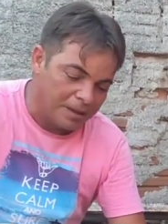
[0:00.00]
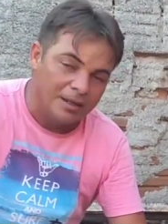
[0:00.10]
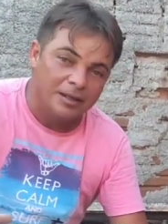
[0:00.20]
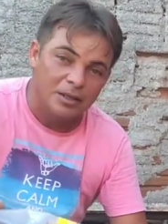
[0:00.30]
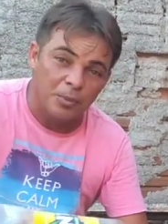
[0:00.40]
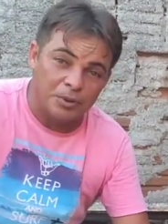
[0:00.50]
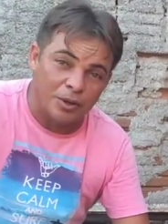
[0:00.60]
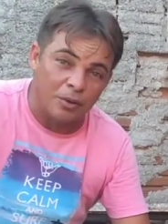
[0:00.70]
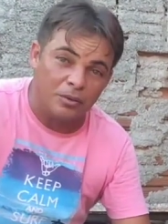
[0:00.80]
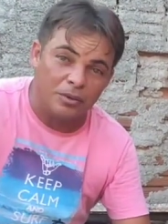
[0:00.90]
Então
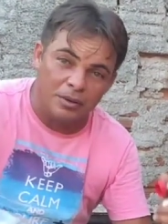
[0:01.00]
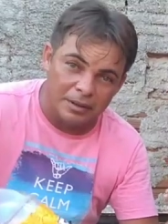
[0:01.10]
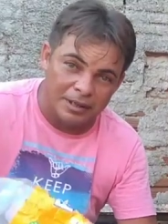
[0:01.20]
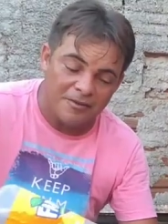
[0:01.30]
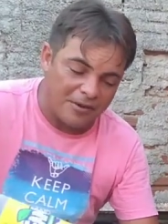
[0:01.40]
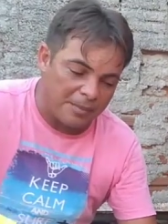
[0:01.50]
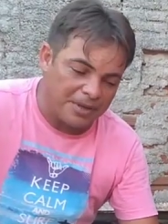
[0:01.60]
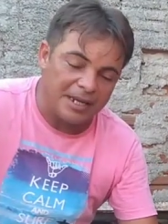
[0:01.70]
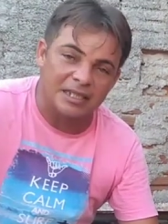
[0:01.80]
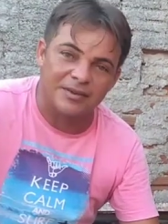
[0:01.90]
pessoal, quem
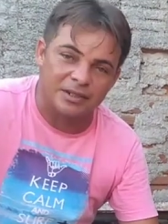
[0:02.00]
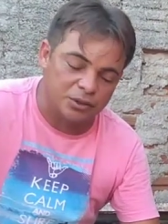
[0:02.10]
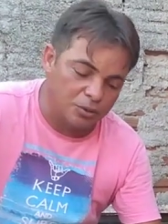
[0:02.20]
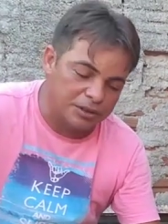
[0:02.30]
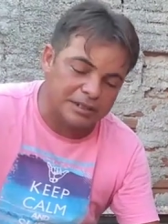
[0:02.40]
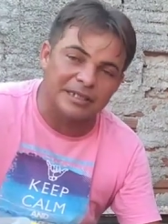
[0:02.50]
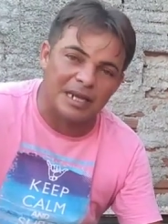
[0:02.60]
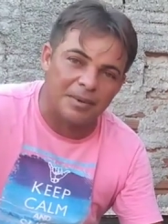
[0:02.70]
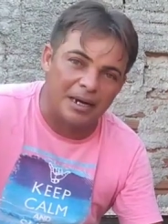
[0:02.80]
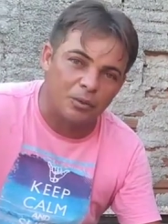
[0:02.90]
fabrica as vassouras, quem
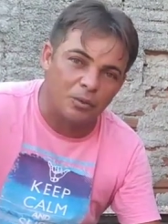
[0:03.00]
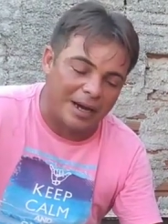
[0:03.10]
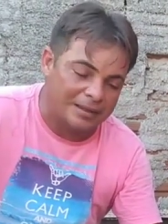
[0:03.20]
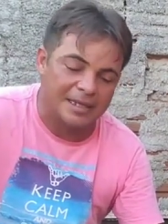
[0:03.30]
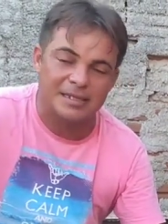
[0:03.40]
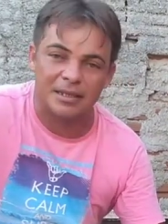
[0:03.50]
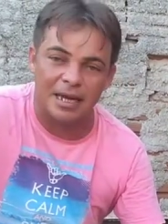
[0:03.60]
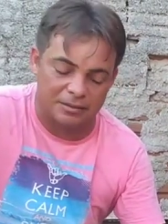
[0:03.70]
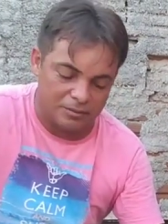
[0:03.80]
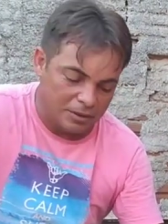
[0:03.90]
trabalha com
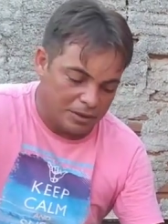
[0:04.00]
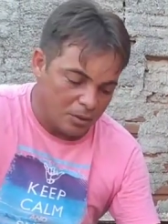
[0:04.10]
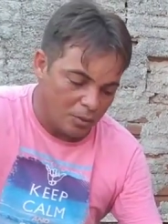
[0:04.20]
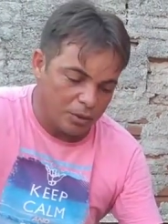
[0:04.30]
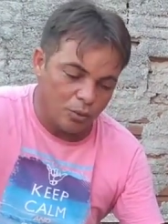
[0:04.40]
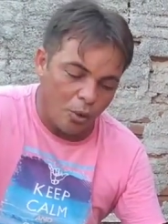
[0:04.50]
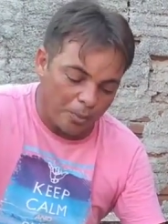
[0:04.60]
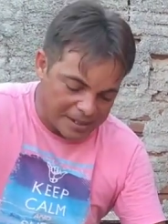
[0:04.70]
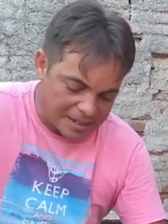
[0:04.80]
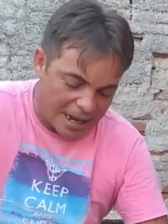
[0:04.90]
artesanato Quando
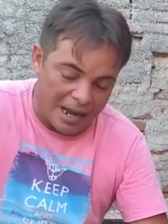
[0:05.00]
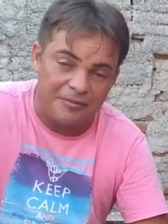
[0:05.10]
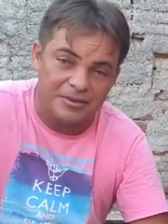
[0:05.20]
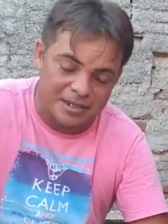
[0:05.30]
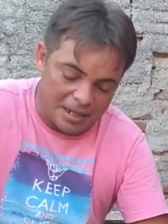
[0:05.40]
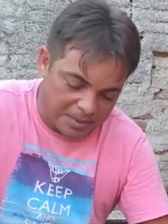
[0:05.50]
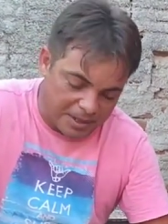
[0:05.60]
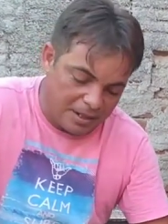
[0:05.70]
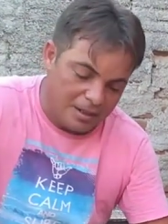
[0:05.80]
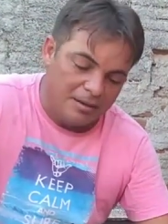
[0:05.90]
compra as garrafas,
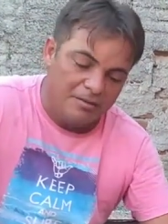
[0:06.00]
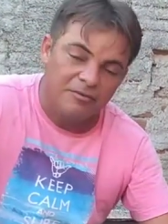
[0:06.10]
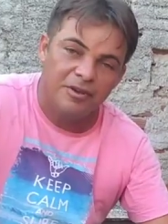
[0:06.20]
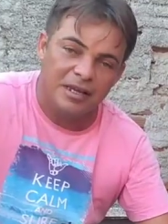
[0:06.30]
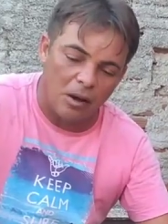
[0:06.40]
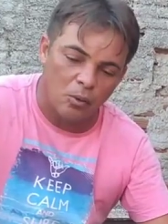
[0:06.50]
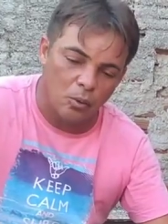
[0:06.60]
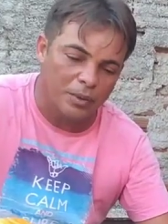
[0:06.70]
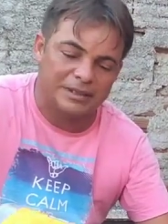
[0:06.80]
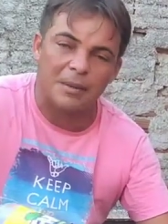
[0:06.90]
sempre vem
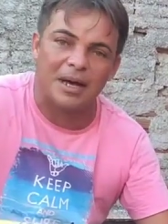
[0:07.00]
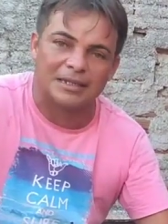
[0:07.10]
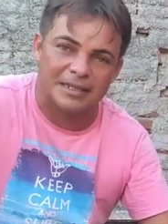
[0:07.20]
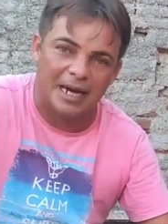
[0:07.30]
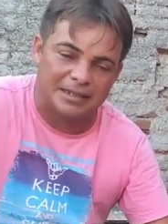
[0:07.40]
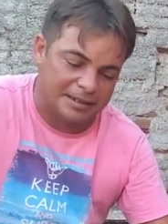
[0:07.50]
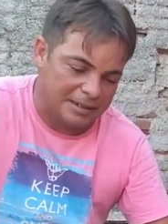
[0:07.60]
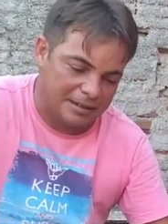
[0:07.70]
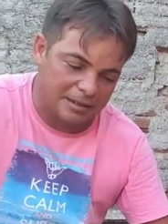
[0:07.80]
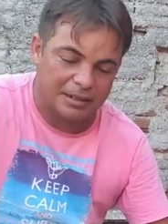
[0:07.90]
algumas amassadas,
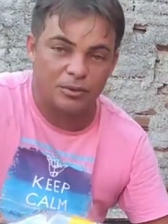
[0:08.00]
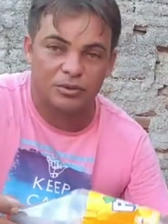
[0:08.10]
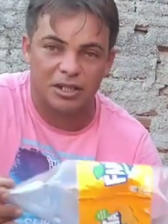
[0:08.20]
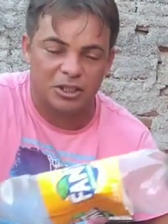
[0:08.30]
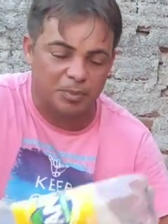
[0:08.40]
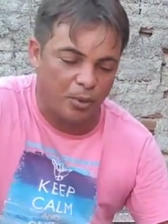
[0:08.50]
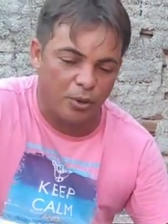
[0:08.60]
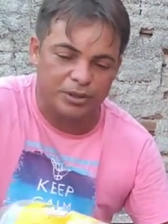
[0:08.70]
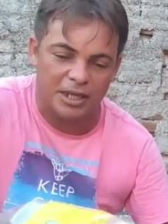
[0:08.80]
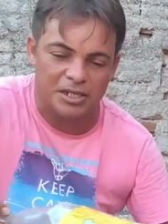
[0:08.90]
né? É no
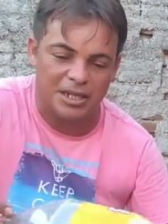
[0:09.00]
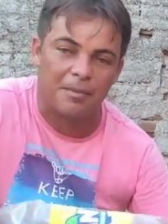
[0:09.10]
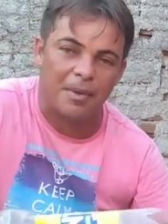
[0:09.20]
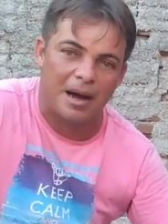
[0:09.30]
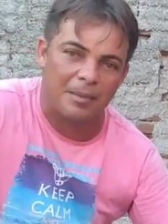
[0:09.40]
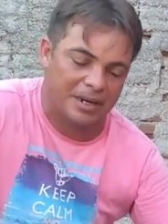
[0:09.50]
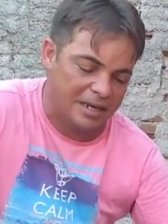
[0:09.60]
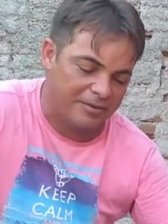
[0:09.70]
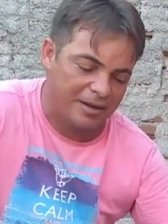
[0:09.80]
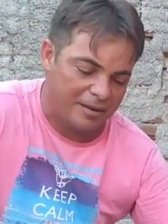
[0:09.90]
transporte que a gente amarra para
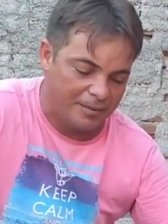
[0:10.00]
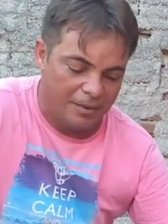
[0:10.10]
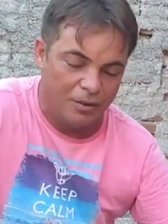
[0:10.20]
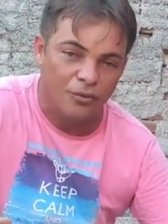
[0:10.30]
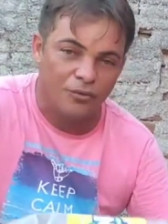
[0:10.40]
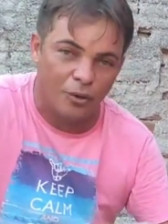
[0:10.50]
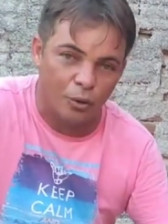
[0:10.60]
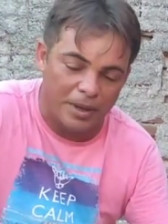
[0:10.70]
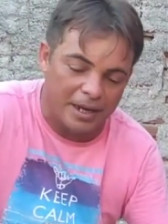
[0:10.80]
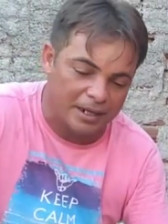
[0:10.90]
levar, o
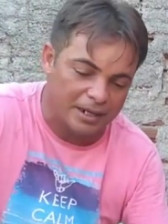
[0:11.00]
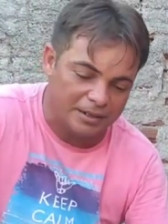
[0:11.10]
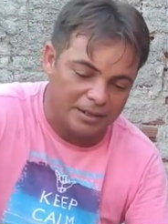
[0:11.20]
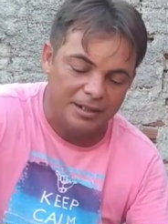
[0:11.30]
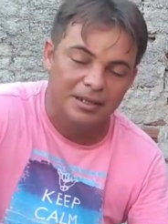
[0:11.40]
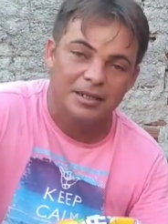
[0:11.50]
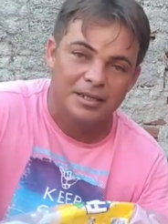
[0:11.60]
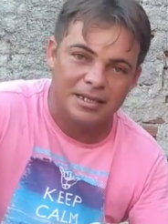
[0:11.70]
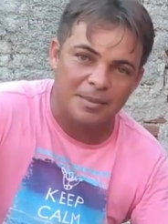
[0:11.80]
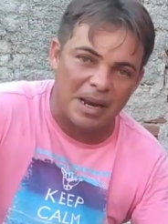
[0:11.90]
volume é grande
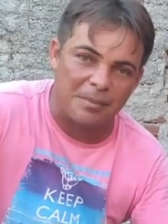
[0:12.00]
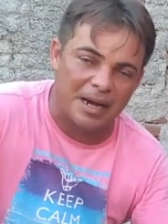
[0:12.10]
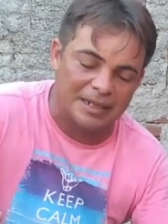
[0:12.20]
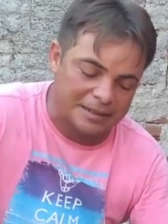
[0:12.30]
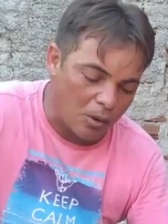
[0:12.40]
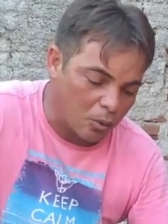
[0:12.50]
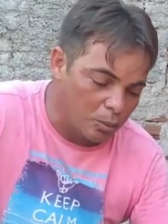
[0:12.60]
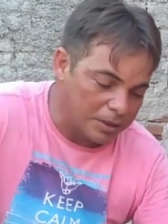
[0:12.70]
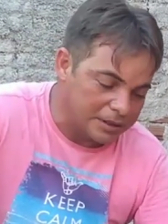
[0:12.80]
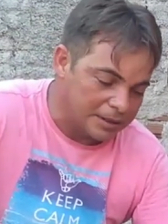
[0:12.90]
e sempre amassa
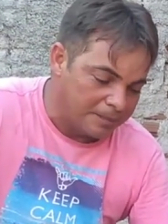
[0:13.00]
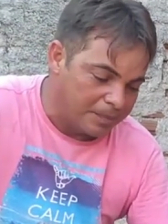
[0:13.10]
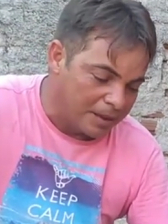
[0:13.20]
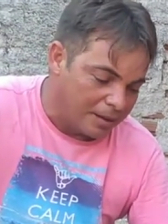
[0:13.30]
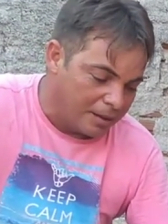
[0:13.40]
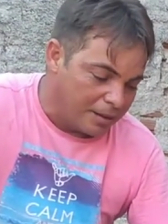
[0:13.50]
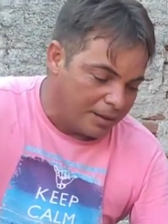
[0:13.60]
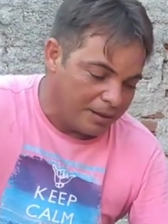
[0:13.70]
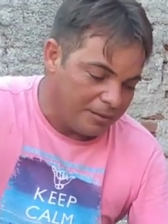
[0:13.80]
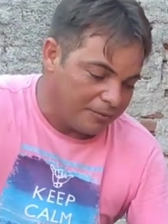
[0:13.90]
algumas
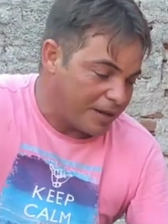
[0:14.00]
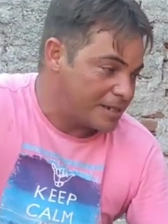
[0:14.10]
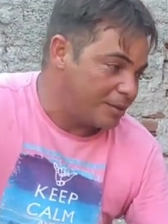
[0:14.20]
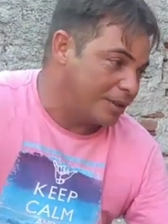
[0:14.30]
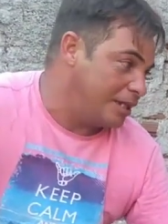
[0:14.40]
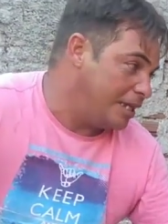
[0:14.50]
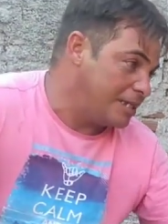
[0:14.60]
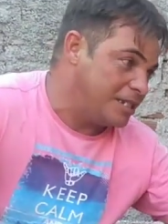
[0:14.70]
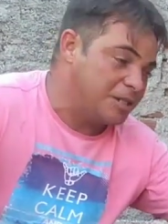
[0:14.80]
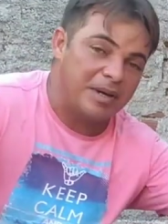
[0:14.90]
E fazendo aqui
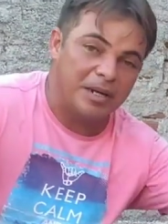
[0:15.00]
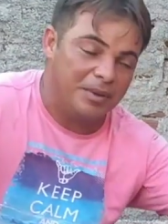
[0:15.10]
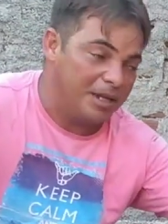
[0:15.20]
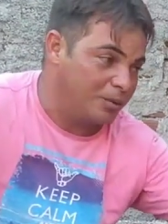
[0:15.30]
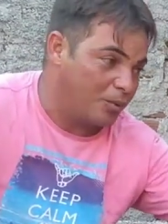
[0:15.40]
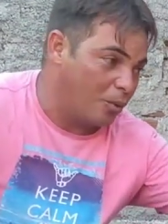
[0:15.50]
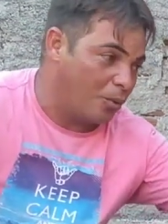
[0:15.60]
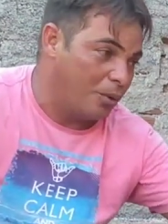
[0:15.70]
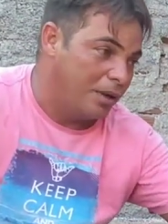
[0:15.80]
esse experimento com